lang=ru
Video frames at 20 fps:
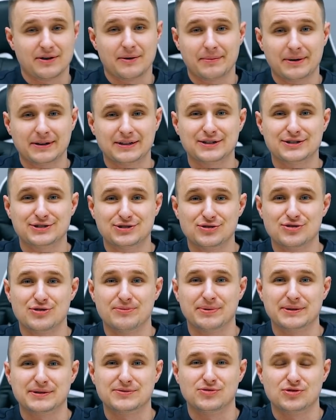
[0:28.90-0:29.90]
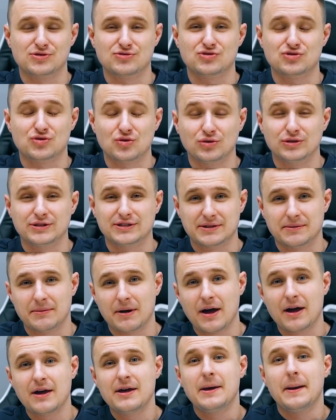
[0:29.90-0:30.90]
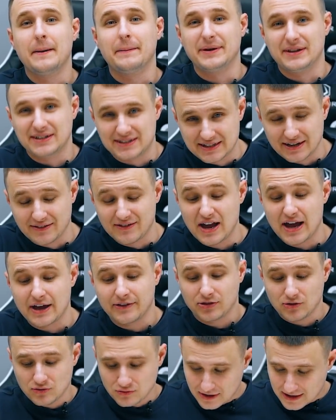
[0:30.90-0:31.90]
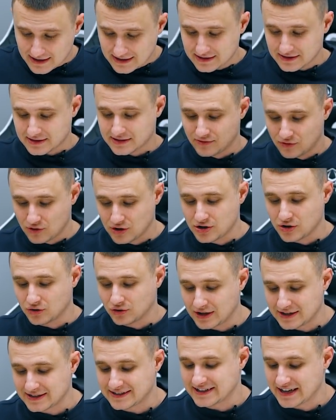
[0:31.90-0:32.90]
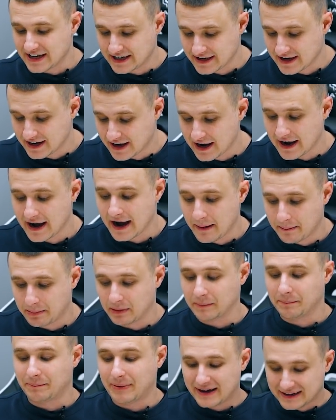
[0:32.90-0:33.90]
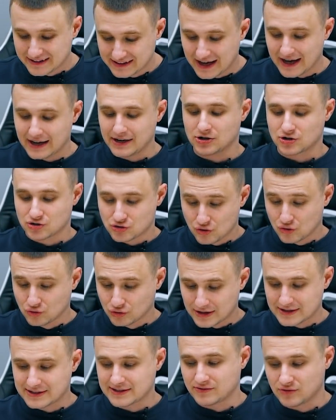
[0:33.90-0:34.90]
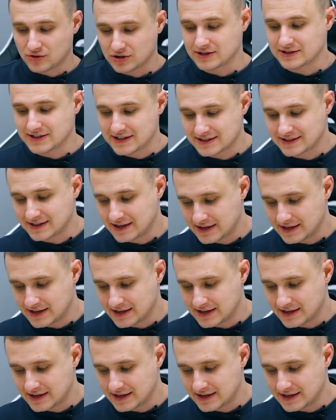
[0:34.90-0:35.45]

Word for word: вами протестируем, посмотрим, посмотрим, что он из себя представляет. Ну, а сегодня у нас техника Apple. Погнали! Что у нас сегодня здесь